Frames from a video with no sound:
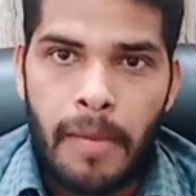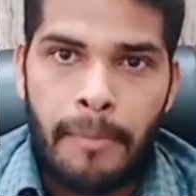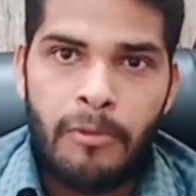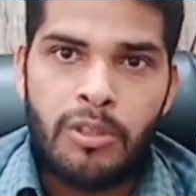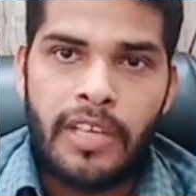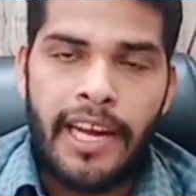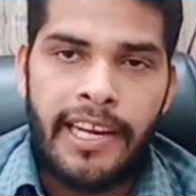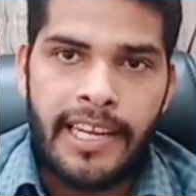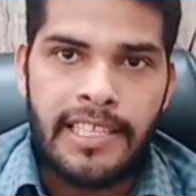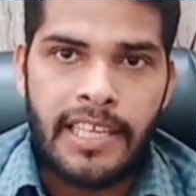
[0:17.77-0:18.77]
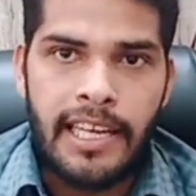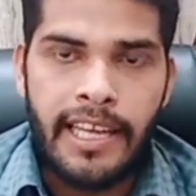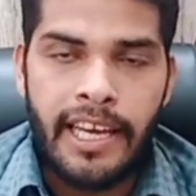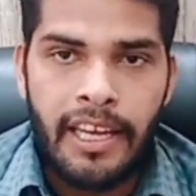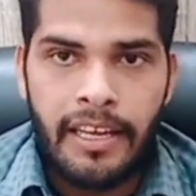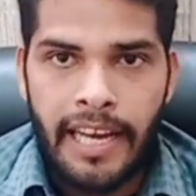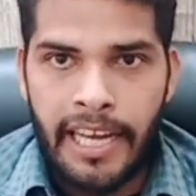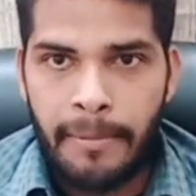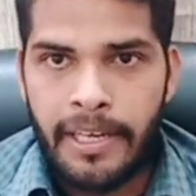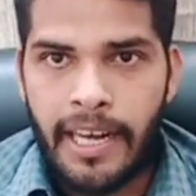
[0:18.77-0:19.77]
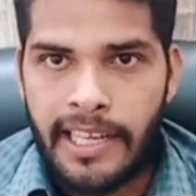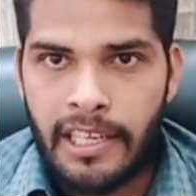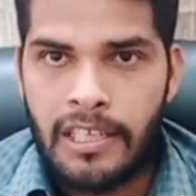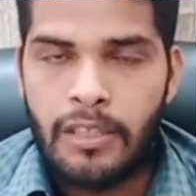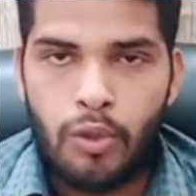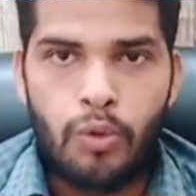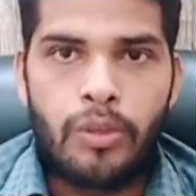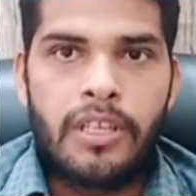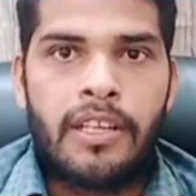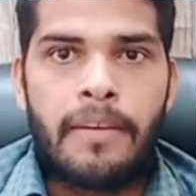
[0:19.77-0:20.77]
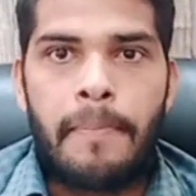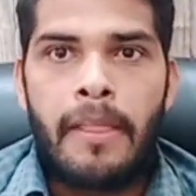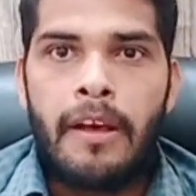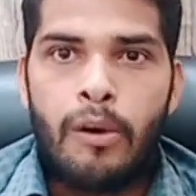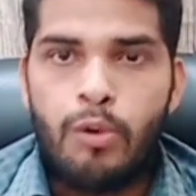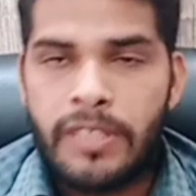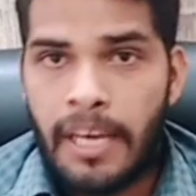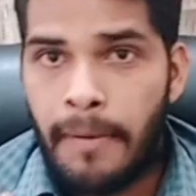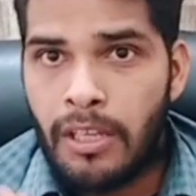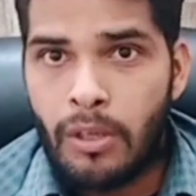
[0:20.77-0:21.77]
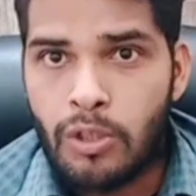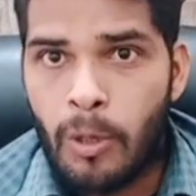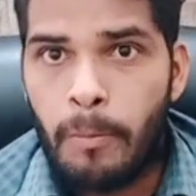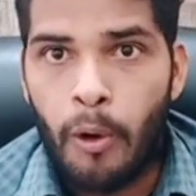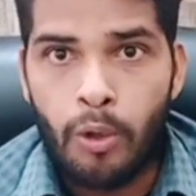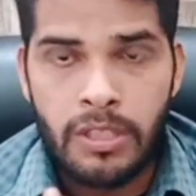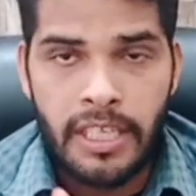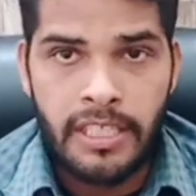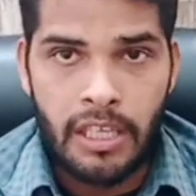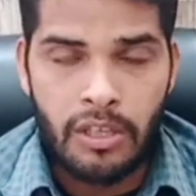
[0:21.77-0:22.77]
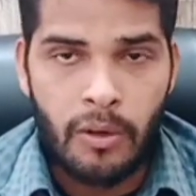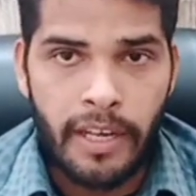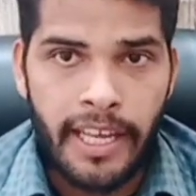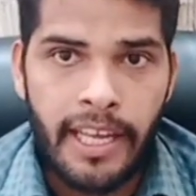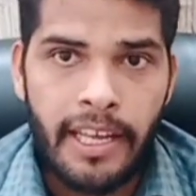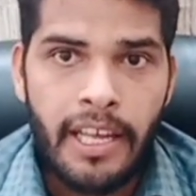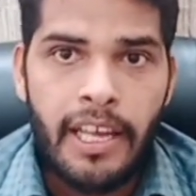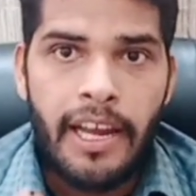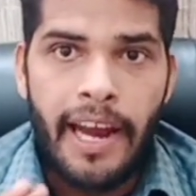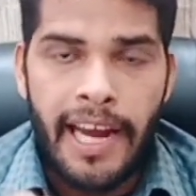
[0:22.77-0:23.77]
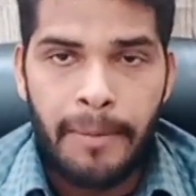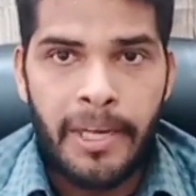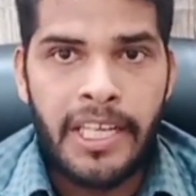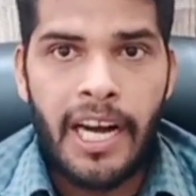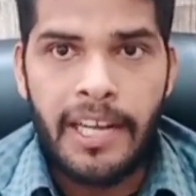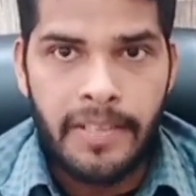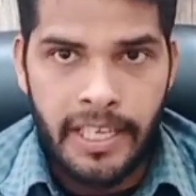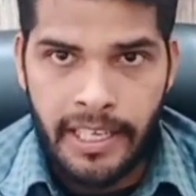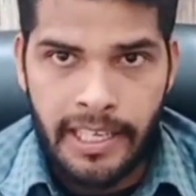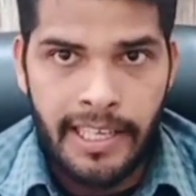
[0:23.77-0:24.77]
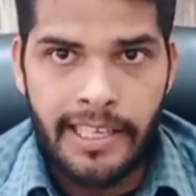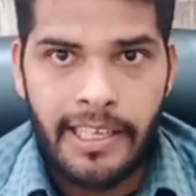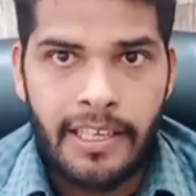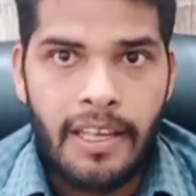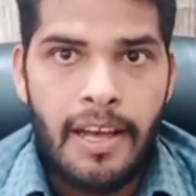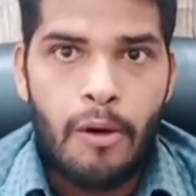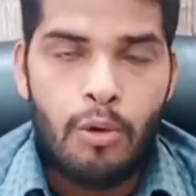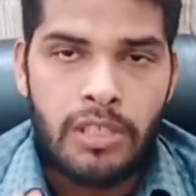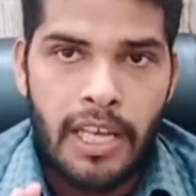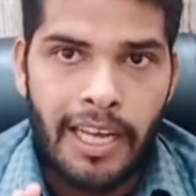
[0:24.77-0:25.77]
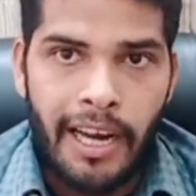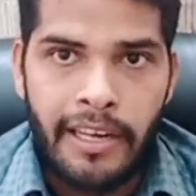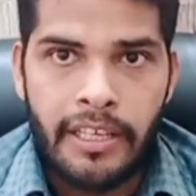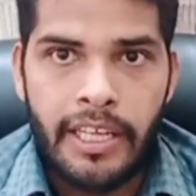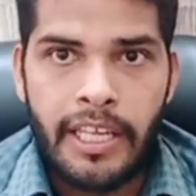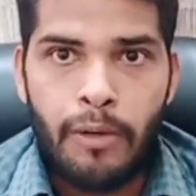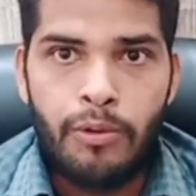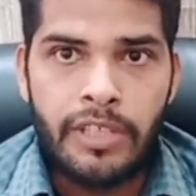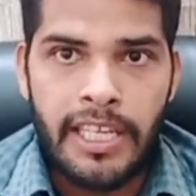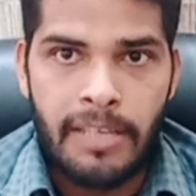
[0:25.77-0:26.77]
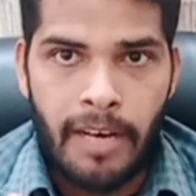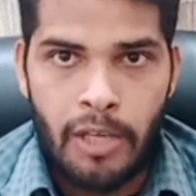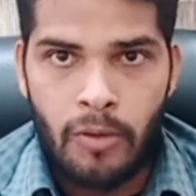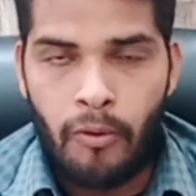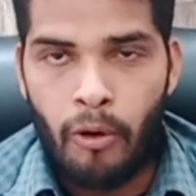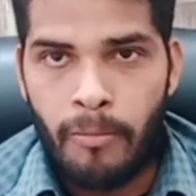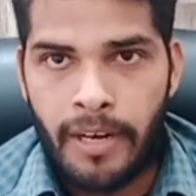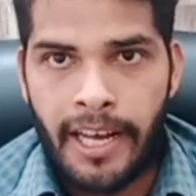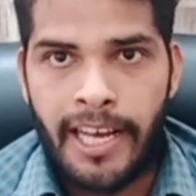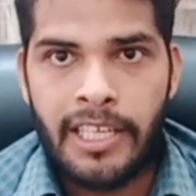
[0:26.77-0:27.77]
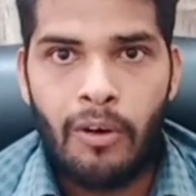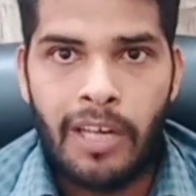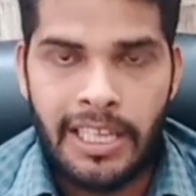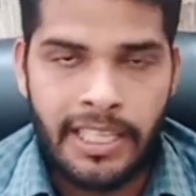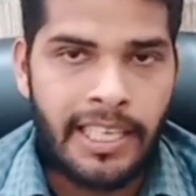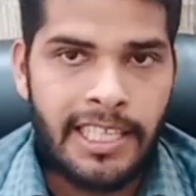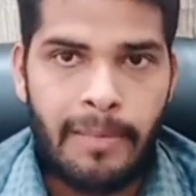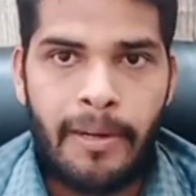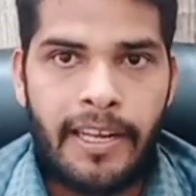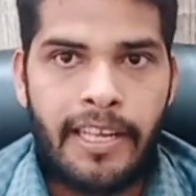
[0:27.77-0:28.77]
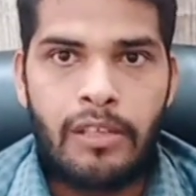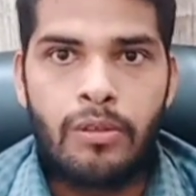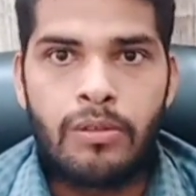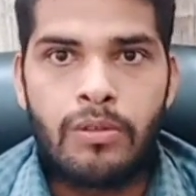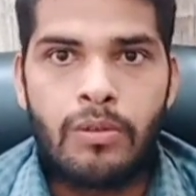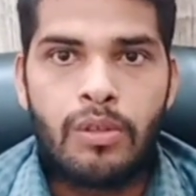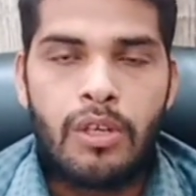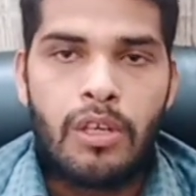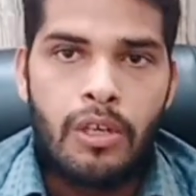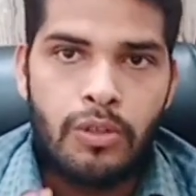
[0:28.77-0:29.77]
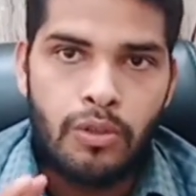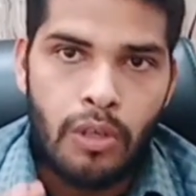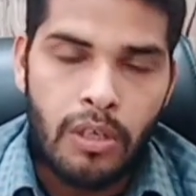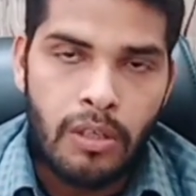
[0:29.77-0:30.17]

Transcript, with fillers: एम उसके एंट्रेंस के लिए एडमिट कार्ड निकलने शुरू हुए थे उसके बाद दोस्तों बहुत से छात्रों के एडमिट कार्ड नहीं निकले थे उसके कारण थे कि उनके द्वारा जो फॉर्म भरा गया था वो गलत तरीके से भरा गया था दोस्तों जो